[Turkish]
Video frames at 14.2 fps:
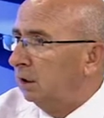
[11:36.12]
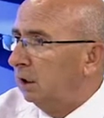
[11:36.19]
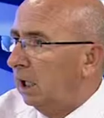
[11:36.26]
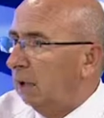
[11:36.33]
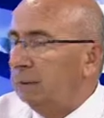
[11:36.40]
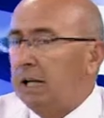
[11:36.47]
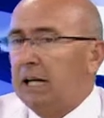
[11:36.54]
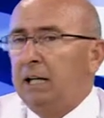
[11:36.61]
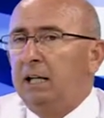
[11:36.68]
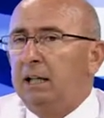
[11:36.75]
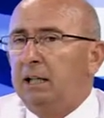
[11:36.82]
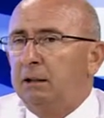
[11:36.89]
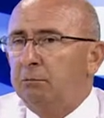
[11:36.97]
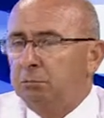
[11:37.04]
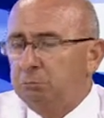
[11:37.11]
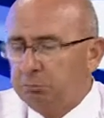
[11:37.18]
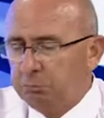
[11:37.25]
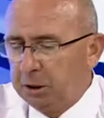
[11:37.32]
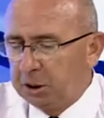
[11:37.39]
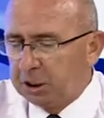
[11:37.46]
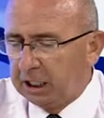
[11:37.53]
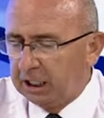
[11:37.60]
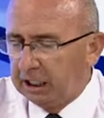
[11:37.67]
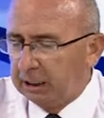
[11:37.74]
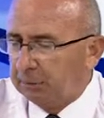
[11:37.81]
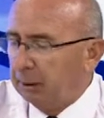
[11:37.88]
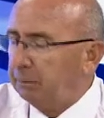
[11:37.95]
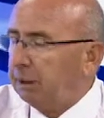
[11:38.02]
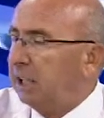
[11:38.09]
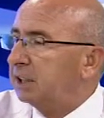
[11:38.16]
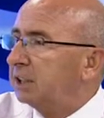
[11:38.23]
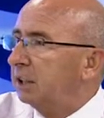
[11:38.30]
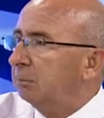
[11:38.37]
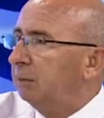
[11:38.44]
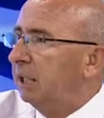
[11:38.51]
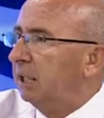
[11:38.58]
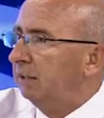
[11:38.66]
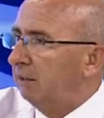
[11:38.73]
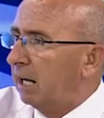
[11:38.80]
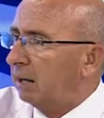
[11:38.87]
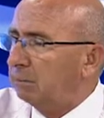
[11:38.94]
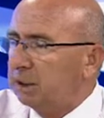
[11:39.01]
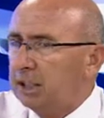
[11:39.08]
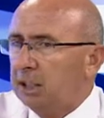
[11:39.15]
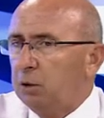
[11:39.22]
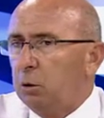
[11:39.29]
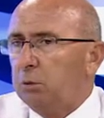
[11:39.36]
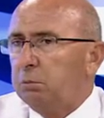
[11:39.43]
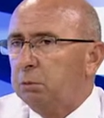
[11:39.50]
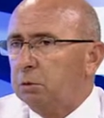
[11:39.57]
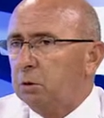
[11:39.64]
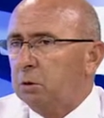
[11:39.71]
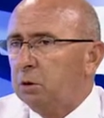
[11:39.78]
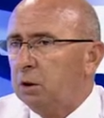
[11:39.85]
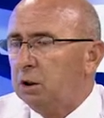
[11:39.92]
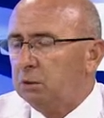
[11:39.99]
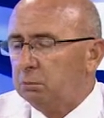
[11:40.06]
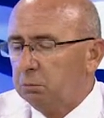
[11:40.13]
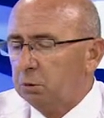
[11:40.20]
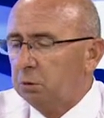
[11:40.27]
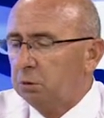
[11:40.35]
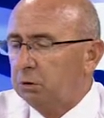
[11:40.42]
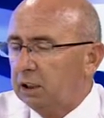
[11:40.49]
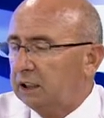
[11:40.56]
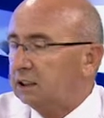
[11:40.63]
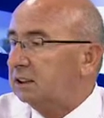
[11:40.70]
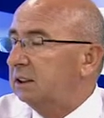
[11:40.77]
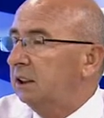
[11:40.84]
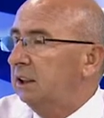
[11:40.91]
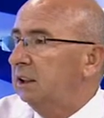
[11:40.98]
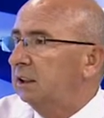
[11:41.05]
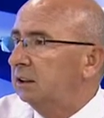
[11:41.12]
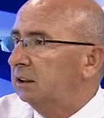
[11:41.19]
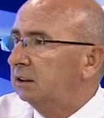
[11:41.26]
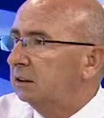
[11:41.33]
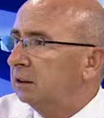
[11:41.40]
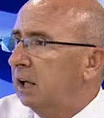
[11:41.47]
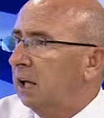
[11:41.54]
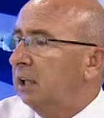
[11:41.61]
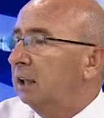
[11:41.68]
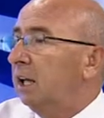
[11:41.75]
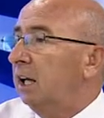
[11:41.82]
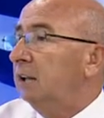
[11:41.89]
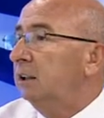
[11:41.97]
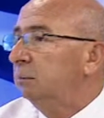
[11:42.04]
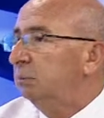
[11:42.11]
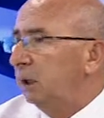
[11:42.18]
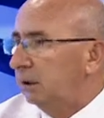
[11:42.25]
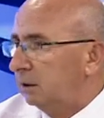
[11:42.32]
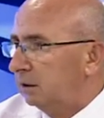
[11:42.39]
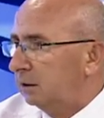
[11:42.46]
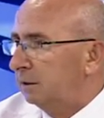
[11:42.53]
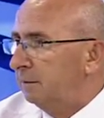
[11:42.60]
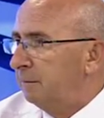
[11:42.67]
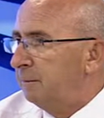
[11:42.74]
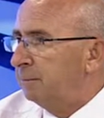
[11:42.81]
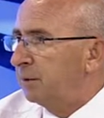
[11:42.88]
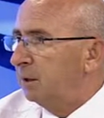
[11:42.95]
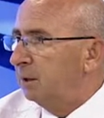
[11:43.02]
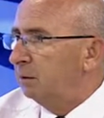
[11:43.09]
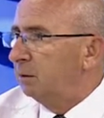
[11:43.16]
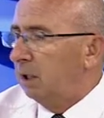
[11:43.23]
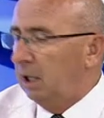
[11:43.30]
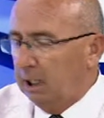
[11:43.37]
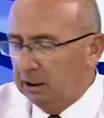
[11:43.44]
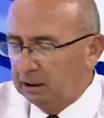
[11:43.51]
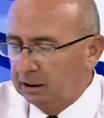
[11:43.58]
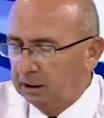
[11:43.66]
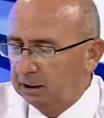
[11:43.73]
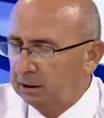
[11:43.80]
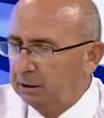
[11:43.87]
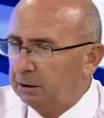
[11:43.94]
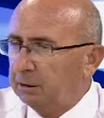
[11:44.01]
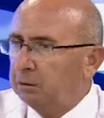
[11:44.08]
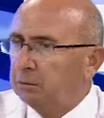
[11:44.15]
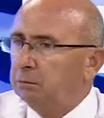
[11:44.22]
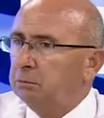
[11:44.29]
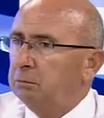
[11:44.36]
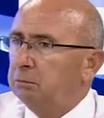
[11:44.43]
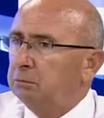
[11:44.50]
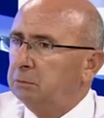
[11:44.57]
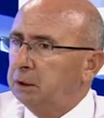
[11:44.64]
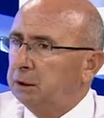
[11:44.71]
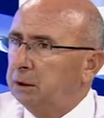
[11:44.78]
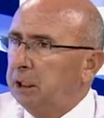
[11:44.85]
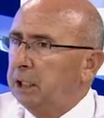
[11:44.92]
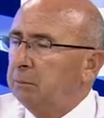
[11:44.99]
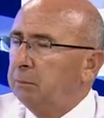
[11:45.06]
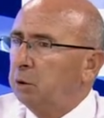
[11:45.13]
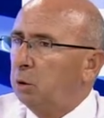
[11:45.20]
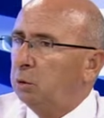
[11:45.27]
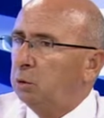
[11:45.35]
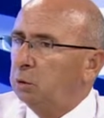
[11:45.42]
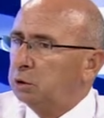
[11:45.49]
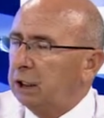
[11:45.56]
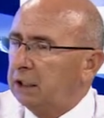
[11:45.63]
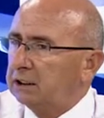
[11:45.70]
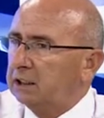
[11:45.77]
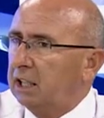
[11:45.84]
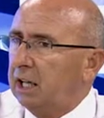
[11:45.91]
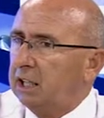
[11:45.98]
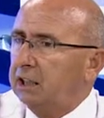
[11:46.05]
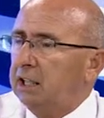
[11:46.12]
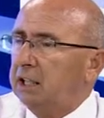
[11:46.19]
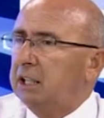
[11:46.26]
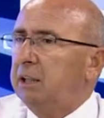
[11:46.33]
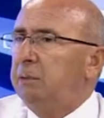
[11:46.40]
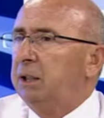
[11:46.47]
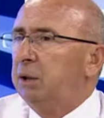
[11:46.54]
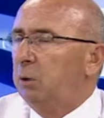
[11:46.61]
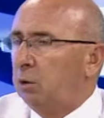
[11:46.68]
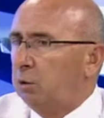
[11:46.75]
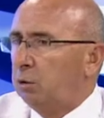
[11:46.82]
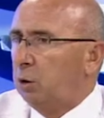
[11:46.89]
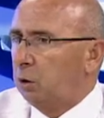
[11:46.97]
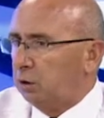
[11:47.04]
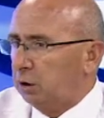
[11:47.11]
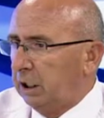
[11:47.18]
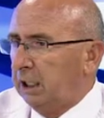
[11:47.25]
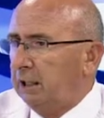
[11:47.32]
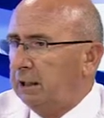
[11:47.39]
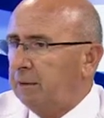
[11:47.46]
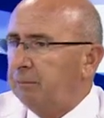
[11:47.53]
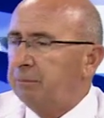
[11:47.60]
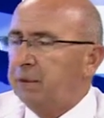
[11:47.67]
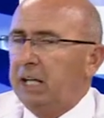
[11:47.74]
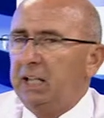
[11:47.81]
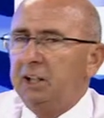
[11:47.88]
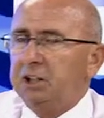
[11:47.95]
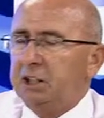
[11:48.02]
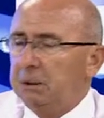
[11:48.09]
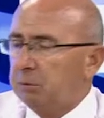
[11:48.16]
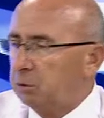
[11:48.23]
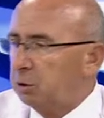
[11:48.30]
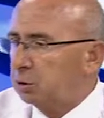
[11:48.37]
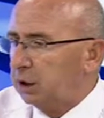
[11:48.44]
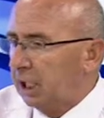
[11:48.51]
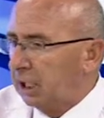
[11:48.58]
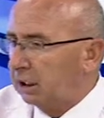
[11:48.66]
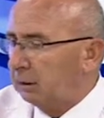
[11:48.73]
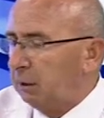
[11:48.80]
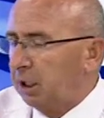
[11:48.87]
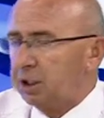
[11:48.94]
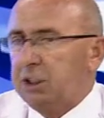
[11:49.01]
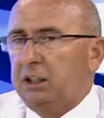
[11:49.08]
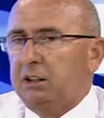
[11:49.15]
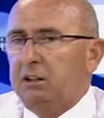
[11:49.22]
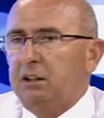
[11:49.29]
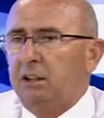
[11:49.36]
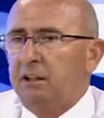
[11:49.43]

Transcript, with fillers: Ama bir şey yapabilecek biri var mıdır yok mudur? Bunun testi halka gitmektir. Halk 29 Haziran 2014'te değişim rüzgarını başlattı.